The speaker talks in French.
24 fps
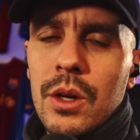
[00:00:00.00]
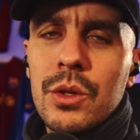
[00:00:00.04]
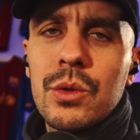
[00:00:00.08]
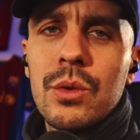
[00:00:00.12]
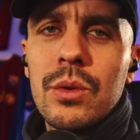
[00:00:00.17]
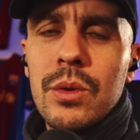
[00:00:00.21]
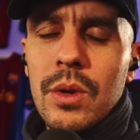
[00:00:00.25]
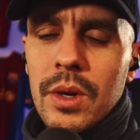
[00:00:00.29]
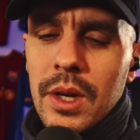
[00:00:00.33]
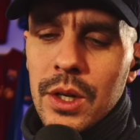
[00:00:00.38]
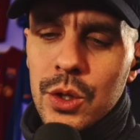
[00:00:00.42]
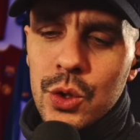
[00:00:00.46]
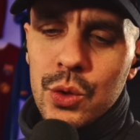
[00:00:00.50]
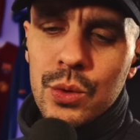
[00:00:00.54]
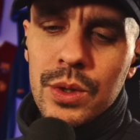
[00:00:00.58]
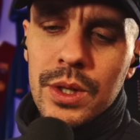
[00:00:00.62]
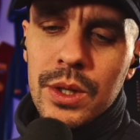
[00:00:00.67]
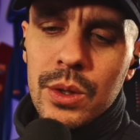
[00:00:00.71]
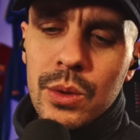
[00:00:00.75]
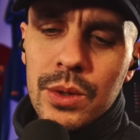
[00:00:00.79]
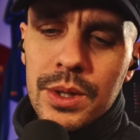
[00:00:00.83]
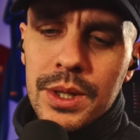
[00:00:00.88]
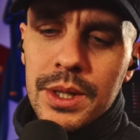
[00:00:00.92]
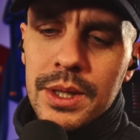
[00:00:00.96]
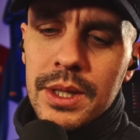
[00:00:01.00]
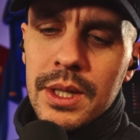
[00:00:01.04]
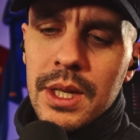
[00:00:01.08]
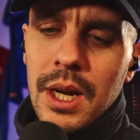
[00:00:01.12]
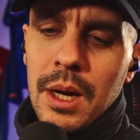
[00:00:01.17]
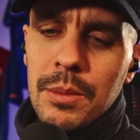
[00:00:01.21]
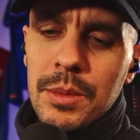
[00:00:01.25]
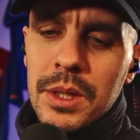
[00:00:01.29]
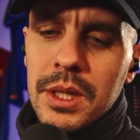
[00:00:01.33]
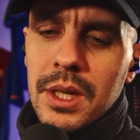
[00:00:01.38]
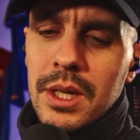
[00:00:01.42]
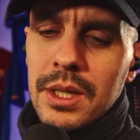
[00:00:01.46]
Ensuite, on a Juninho qui dit
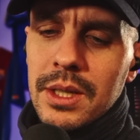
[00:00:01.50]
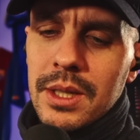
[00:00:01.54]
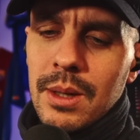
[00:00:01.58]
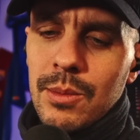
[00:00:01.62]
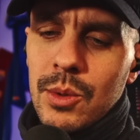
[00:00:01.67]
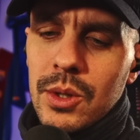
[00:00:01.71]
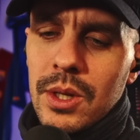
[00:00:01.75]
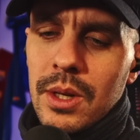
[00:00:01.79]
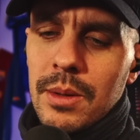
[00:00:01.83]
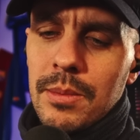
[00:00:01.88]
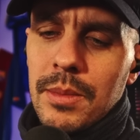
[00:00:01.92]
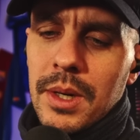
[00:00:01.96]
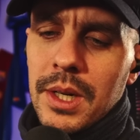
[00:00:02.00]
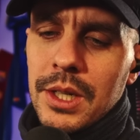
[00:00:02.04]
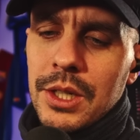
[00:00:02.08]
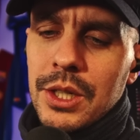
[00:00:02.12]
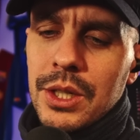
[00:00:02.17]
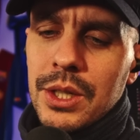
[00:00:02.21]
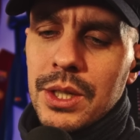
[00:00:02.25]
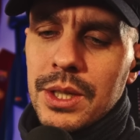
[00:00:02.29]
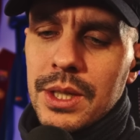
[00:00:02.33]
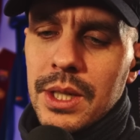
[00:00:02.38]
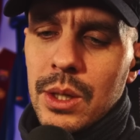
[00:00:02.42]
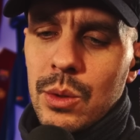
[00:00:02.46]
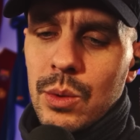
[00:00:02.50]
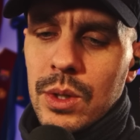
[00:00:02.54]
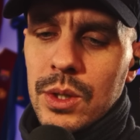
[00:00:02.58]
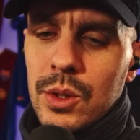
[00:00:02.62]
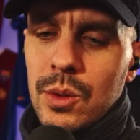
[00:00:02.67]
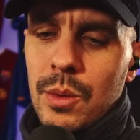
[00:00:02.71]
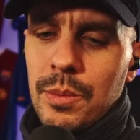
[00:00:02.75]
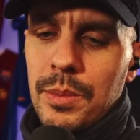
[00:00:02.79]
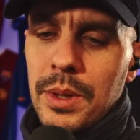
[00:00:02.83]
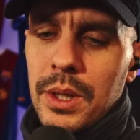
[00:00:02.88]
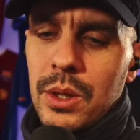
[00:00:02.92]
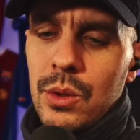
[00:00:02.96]
l'arbitre a saboté le match. C'est quoi
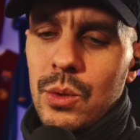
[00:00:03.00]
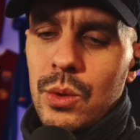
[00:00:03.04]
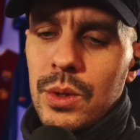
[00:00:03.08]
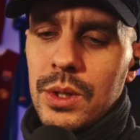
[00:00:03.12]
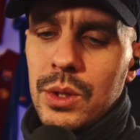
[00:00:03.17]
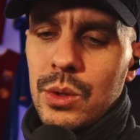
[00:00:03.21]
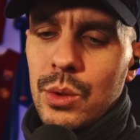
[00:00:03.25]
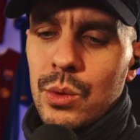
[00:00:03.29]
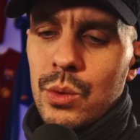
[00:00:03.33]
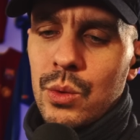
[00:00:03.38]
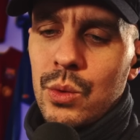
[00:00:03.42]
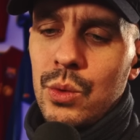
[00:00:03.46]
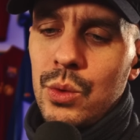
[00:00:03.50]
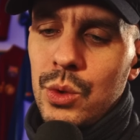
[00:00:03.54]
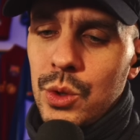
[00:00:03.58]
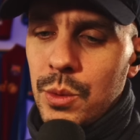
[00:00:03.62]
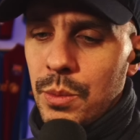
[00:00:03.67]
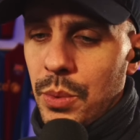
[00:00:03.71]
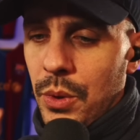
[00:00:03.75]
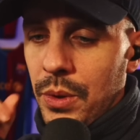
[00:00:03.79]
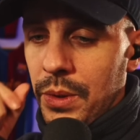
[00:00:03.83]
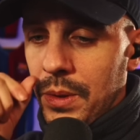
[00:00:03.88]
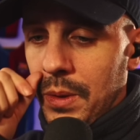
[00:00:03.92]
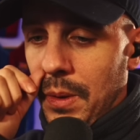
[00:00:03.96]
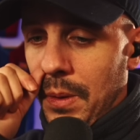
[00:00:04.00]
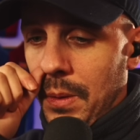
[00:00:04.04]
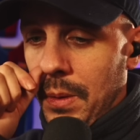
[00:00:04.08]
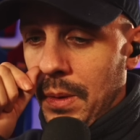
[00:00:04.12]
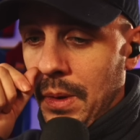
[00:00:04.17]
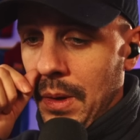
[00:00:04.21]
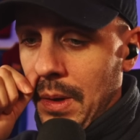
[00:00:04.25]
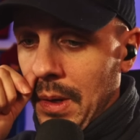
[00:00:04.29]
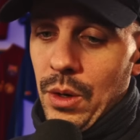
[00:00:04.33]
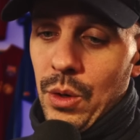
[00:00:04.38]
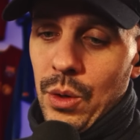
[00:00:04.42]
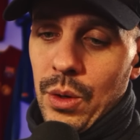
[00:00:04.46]
ce péno et ce rouge Pourtant,
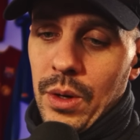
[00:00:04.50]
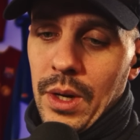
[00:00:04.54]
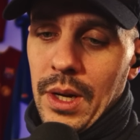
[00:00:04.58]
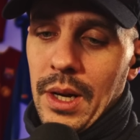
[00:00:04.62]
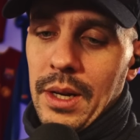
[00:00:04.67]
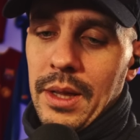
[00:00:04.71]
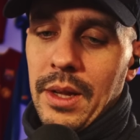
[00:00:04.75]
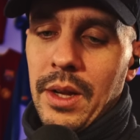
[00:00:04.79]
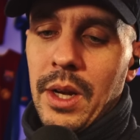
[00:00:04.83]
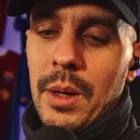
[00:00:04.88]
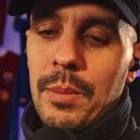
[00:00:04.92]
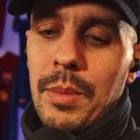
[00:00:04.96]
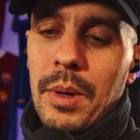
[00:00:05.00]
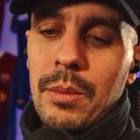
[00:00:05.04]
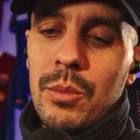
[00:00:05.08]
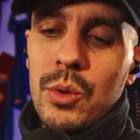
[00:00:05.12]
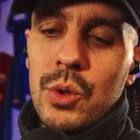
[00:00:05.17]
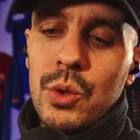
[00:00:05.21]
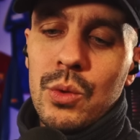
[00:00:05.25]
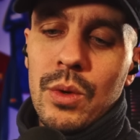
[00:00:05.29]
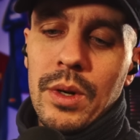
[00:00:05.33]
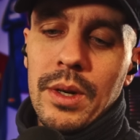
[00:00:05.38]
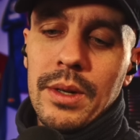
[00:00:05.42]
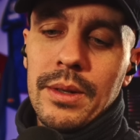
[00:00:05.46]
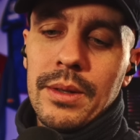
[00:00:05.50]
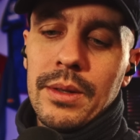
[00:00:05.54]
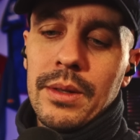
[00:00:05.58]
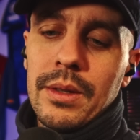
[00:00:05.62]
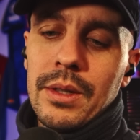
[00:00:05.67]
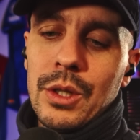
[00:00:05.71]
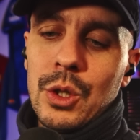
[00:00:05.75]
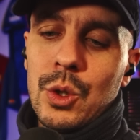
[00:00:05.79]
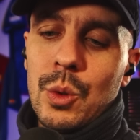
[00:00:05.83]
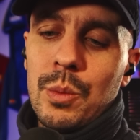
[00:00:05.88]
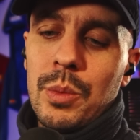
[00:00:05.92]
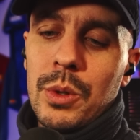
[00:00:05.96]
le Real n'en a pas besoin.
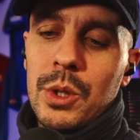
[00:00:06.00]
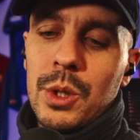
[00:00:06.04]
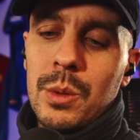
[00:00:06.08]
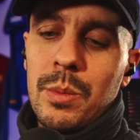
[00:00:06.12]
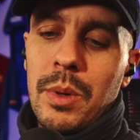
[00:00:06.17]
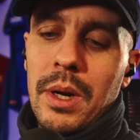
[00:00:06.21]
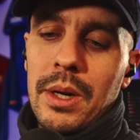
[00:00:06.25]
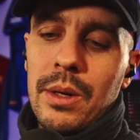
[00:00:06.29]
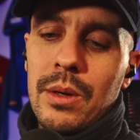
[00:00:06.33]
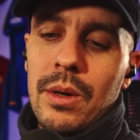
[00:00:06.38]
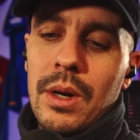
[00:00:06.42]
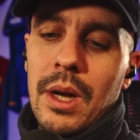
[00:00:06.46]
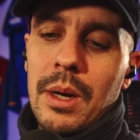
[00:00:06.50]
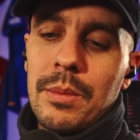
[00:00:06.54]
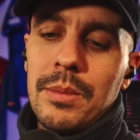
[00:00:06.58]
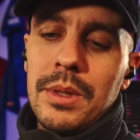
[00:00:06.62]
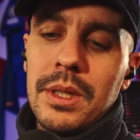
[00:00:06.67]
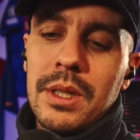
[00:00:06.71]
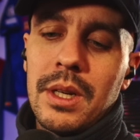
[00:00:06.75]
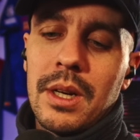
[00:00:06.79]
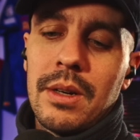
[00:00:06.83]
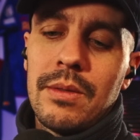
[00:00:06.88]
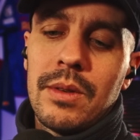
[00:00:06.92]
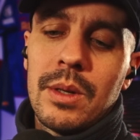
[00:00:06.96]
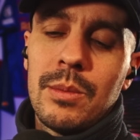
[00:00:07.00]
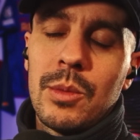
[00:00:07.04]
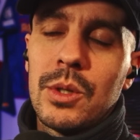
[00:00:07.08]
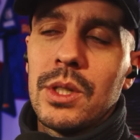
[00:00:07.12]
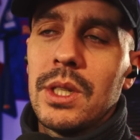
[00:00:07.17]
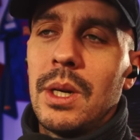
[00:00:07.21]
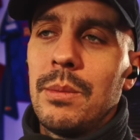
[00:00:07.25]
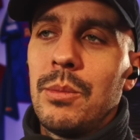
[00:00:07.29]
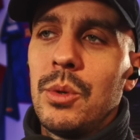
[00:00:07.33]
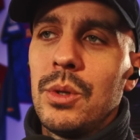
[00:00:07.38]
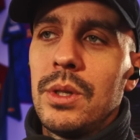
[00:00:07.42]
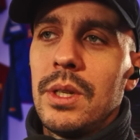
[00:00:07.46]
Je pense pas que l'arbitre a vraiment
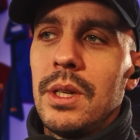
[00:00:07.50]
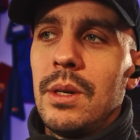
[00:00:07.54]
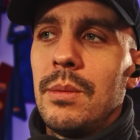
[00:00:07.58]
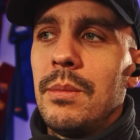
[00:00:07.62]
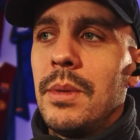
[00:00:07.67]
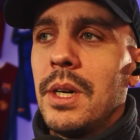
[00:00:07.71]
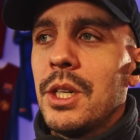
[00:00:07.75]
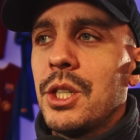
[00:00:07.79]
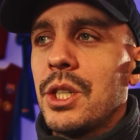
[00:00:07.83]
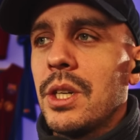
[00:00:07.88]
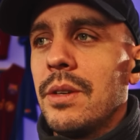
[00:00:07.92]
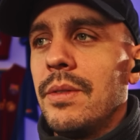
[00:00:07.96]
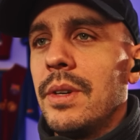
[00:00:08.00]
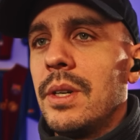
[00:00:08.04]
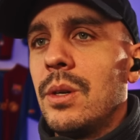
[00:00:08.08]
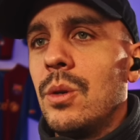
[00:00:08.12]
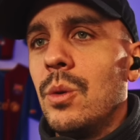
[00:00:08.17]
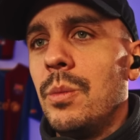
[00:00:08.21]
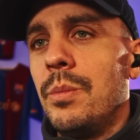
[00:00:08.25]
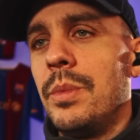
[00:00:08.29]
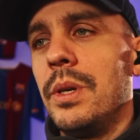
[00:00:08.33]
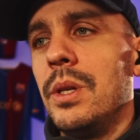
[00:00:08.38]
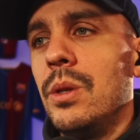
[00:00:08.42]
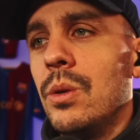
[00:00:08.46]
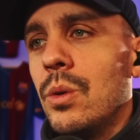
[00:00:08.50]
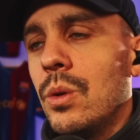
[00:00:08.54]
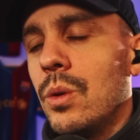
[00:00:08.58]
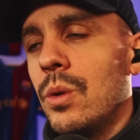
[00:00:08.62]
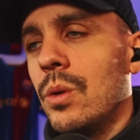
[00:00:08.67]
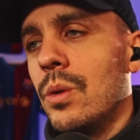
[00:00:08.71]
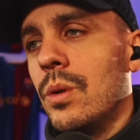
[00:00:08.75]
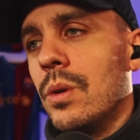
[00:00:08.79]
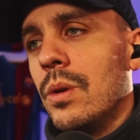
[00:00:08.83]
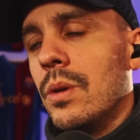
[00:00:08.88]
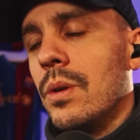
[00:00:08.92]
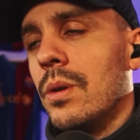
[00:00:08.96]
saboté le match avec le
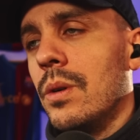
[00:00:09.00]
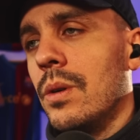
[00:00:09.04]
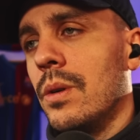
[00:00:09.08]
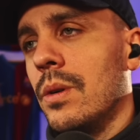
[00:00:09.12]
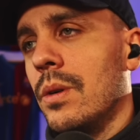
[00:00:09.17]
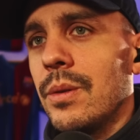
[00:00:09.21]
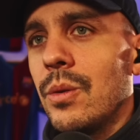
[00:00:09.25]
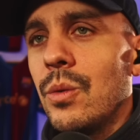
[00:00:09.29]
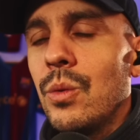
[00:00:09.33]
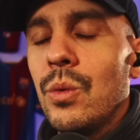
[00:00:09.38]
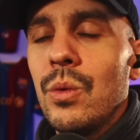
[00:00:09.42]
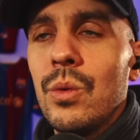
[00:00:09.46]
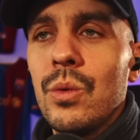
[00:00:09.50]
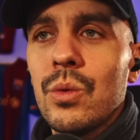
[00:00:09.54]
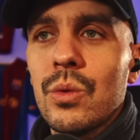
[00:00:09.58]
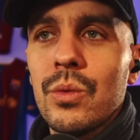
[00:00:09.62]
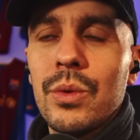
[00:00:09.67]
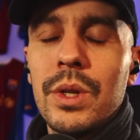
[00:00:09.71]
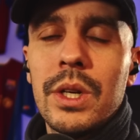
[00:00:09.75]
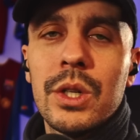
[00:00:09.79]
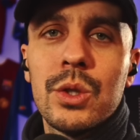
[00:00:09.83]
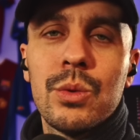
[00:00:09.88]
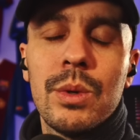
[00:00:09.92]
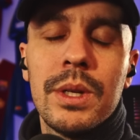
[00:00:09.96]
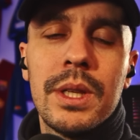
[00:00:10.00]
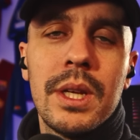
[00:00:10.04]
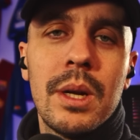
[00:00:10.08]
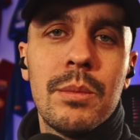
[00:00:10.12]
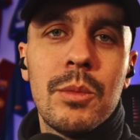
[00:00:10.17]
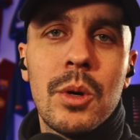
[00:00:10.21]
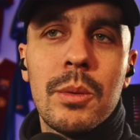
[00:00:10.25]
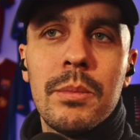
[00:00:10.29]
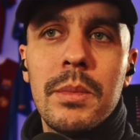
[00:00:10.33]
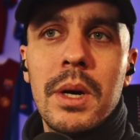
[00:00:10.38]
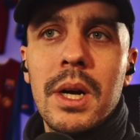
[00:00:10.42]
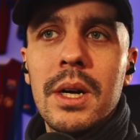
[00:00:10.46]
péno. Euh, on, a joué
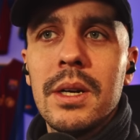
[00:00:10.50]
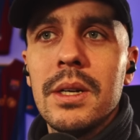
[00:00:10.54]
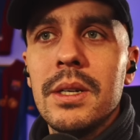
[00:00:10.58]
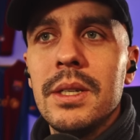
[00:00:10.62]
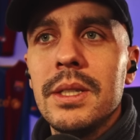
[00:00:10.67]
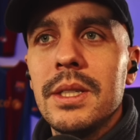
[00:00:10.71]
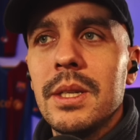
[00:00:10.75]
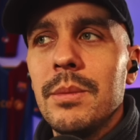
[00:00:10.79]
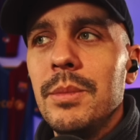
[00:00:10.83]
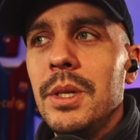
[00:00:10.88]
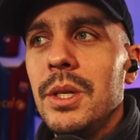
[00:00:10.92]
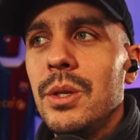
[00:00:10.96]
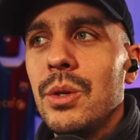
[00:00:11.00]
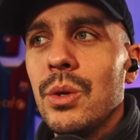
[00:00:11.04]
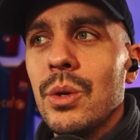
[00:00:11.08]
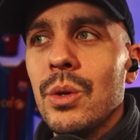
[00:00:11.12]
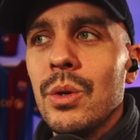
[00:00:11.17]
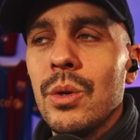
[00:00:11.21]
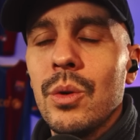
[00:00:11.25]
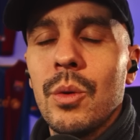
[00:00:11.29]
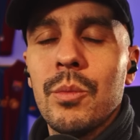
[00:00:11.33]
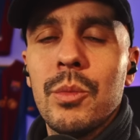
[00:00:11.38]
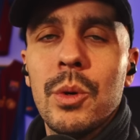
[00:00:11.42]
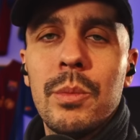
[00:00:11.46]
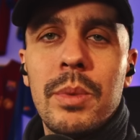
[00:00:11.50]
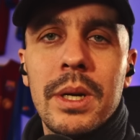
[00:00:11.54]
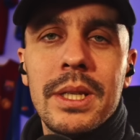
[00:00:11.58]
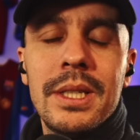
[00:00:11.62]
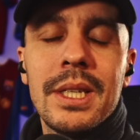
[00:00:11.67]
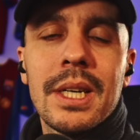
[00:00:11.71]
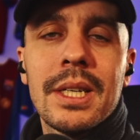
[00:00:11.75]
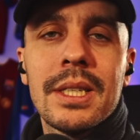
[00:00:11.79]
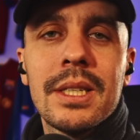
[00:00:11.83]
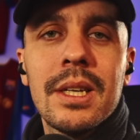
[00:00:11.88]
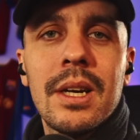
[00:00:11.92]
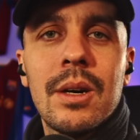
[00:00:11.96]
tellement mal, les amis, qu'on peut pas
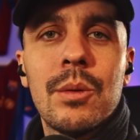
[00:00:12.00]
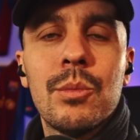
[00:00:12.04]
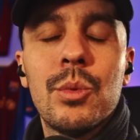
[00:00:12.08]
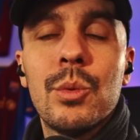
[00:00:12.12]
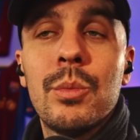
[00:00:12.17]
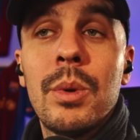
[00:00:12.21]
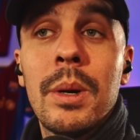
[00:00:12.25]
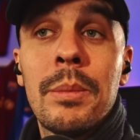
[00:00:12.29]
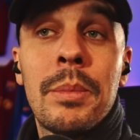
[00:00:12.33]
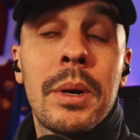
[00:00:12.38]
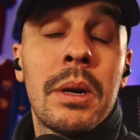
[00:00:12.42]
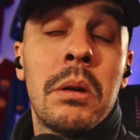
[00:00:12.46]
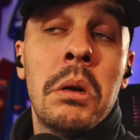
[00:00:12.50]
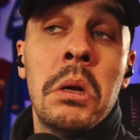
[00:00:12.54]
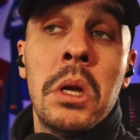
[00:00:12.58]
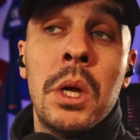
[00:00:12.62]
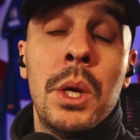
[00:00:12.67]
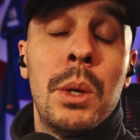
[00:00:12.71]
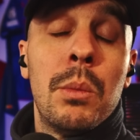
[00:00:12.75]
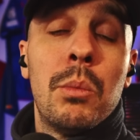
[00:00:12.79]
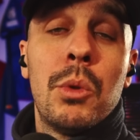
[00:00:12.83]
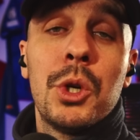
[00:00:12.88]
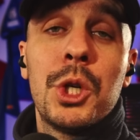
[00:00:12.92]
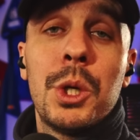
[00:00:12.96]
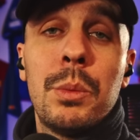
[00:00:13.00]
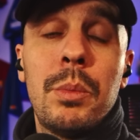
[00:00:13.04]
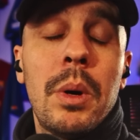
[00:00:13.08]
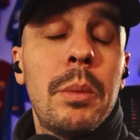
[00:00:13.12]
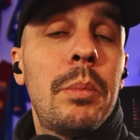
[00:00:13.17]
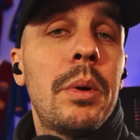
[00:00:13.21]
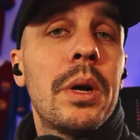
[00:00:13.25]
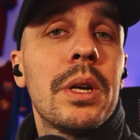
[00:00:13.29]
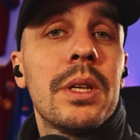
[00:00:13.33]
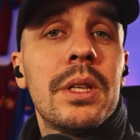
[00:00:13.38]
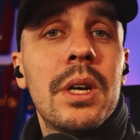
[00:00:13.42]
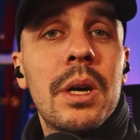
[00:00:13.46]
dire ça. On peut pas. Moi, j'ai pas
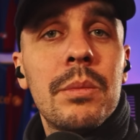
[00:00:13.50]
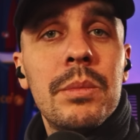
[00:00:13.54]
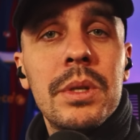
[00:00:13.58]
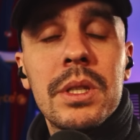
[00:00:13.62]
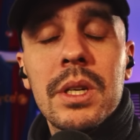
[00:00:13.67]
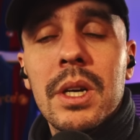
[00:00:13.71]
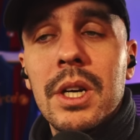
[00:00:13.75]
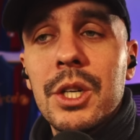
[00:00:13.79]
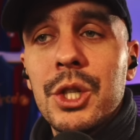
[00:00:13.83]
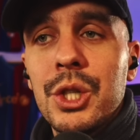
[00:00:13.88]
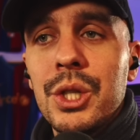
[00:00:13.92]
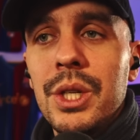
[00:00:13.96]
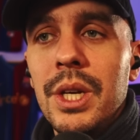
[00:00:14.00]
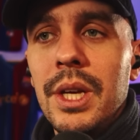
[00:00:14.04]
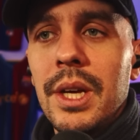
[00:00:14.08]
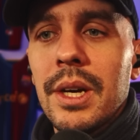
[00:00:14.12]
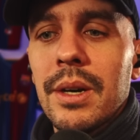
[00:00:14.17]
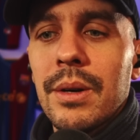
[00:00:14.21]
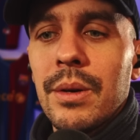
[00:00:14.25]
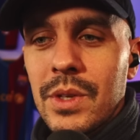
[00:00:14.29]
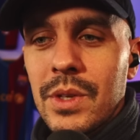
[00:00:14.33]
parlé d'arbitre Arbitrage, hier,